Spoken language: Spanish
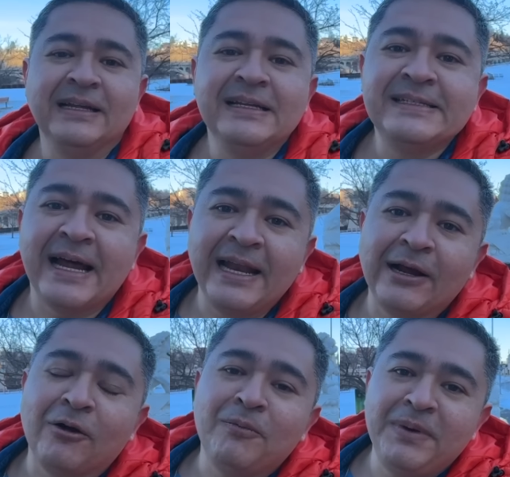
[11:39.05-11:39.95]
Sale
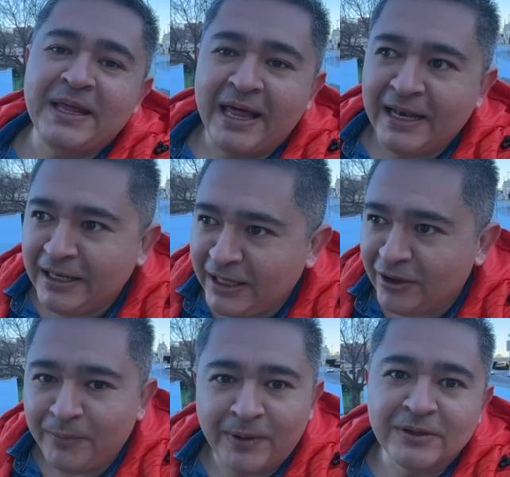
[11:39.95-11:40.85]
con vida del
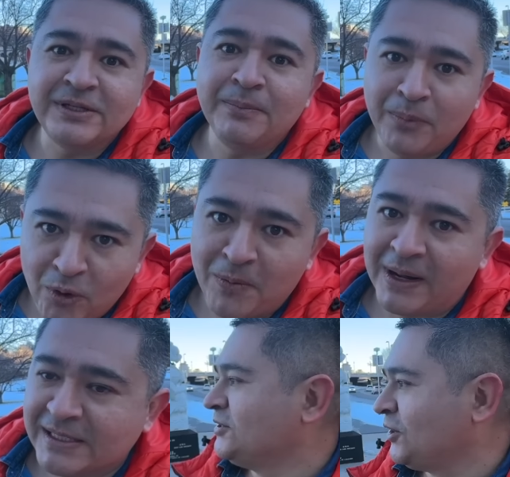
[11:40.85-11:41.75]
nido pero sin
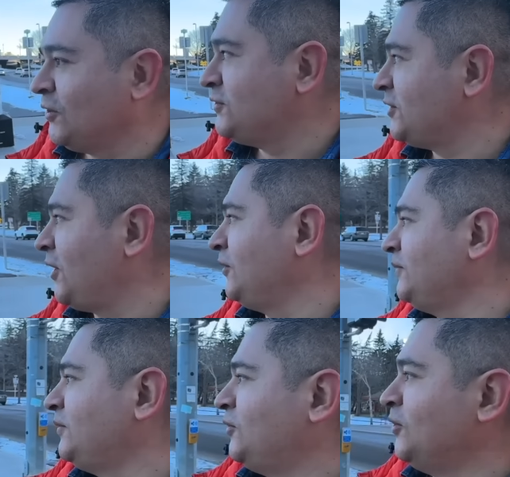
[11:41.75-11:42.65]
plumas. So, so,
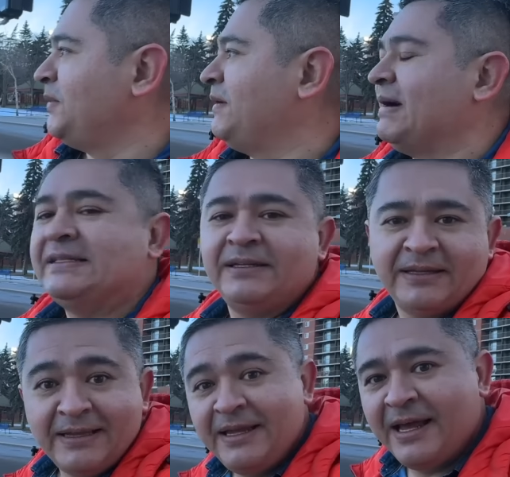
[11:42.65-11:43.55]
tú me vas
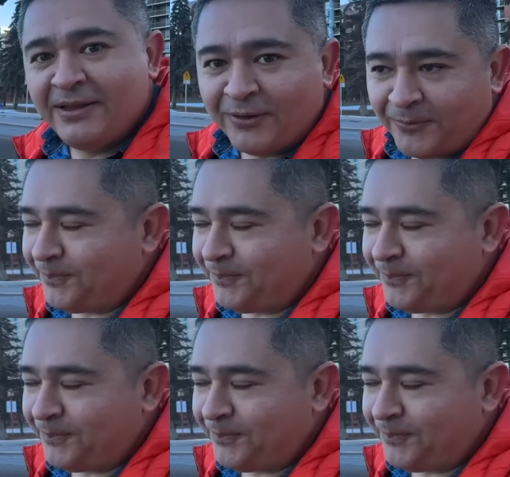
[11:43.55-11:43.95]
entendiendo.